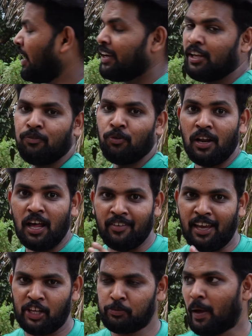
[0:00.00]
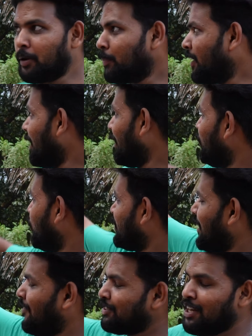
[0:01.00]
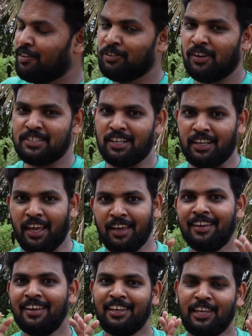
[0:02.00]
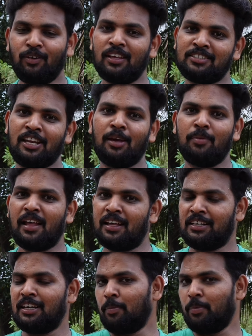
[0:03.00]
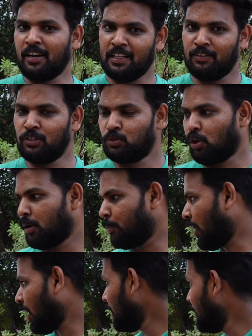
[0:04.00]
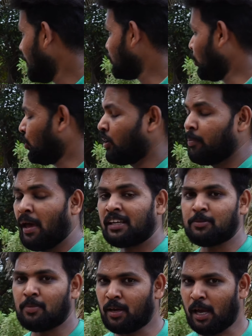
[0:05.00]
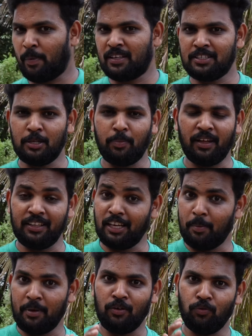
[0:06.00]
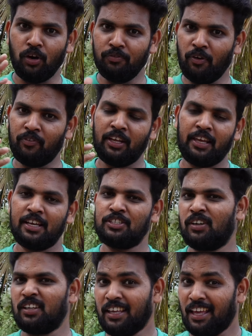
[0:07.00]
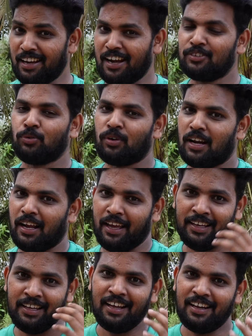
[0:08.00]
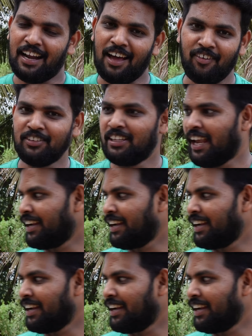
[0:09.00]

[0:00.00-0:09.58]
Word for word: ஸோ ஏனியை ஃபுல்லாகவே எக்ஸ்பேண்ட் பண்ணி ஒரு செவத்தில் வந்து வச்சுருக்கேன் எவ்வளோ ஸ்டேபிளாக இருக்குது அப்படின்றத வந்து சொல்ல போகிறேன் ஸோ இதோட மேக்ஸிமம் கெப்பாசிட்டி பார்த்திங்க அப்படின்னா ஒன் ஃபிஃப்டி கேஜி வரைக்கும் ஏறலான்னு சொல்கிறாங்க நான் வந்து